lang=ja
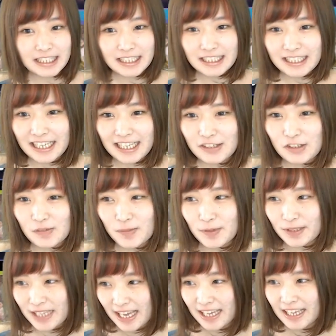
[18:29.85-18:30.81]
ダンジョンも
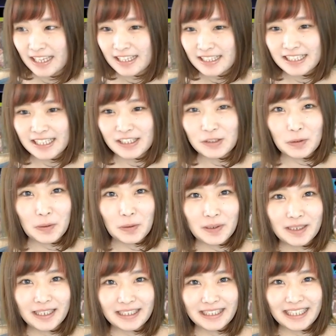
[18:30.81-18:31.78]
ねちゃんと
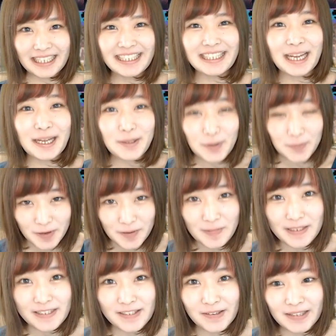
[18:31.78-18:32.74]
やっていきたいと思いま
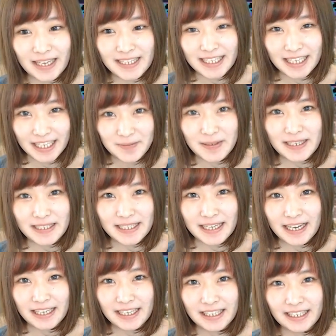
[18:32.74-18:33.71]
すのでぜひ皆さ
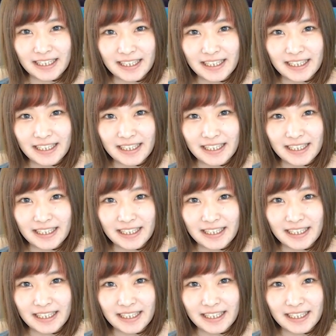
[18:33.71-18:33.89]
ん